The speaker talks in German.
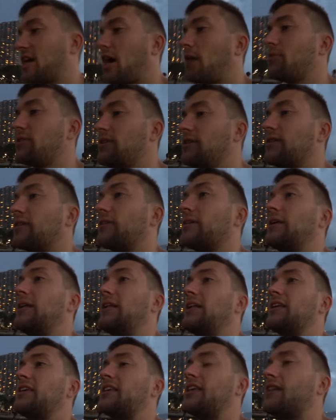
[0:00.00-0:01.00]
ich habe hier
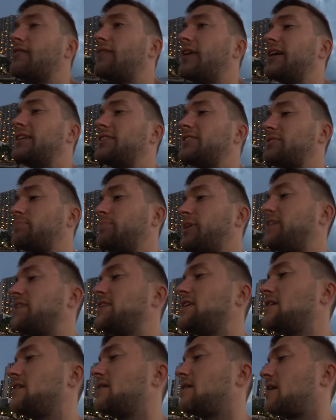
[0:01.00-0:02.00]
jeweils bei
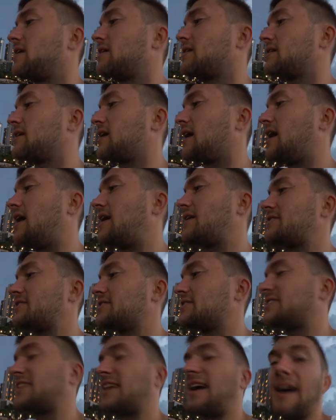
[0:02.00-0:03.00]
jeder
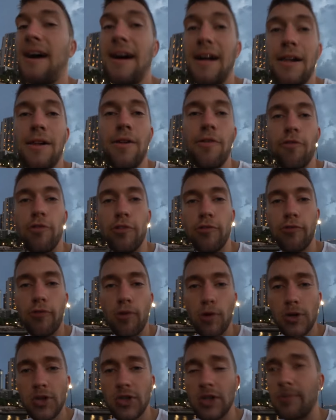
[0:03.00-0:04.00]
Gradzahl fünf
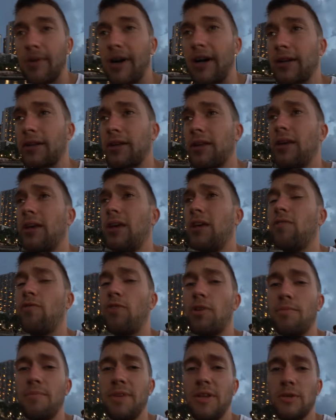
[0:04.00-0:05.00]
Fotos gemacht
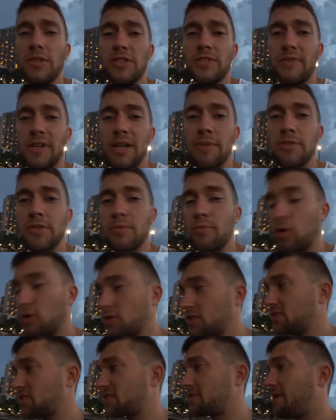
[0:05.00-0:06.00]
von minus zwei bis
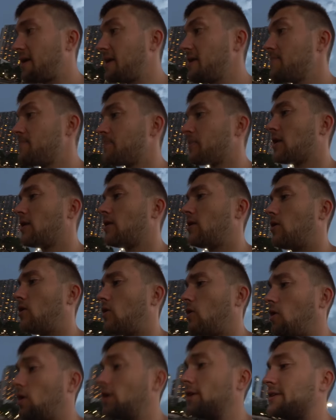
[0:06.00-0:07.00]
plus zwei
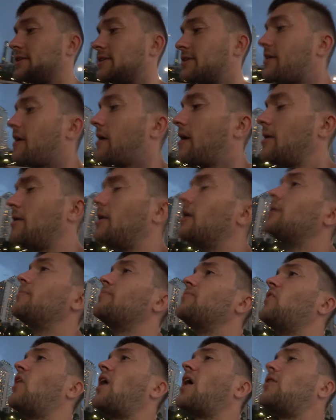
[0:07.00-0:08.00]
und
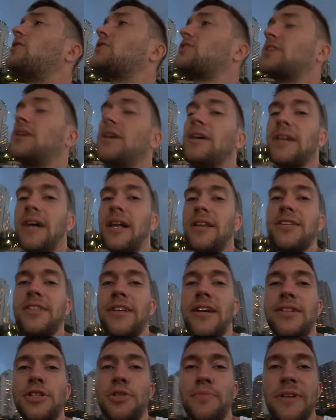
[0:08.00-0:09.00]
ähm, daraus kann ich
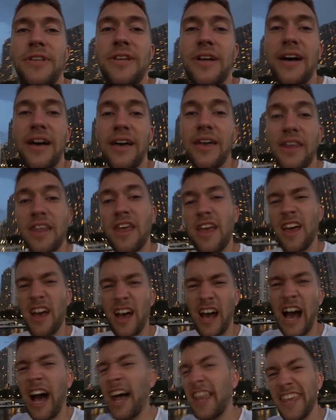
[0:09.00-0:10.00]
dann später ein
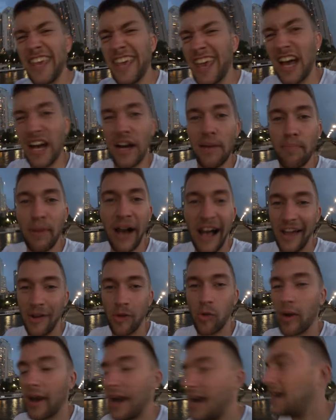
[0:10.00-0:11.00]

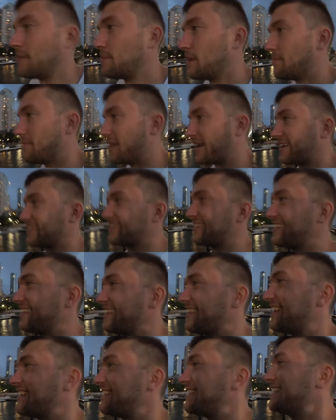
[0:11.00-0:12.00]
HDR-Panorama machen,
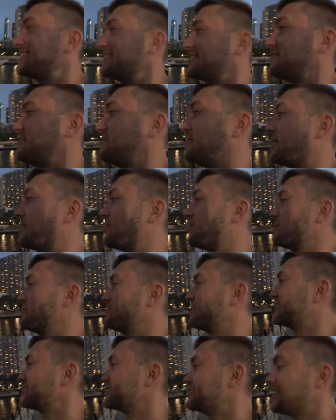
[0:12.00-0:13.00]
ja? also wie man auch
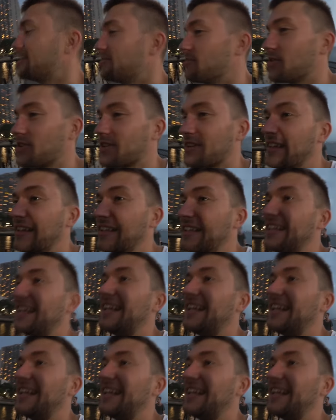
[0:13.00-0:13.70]
immer das nennen möchte.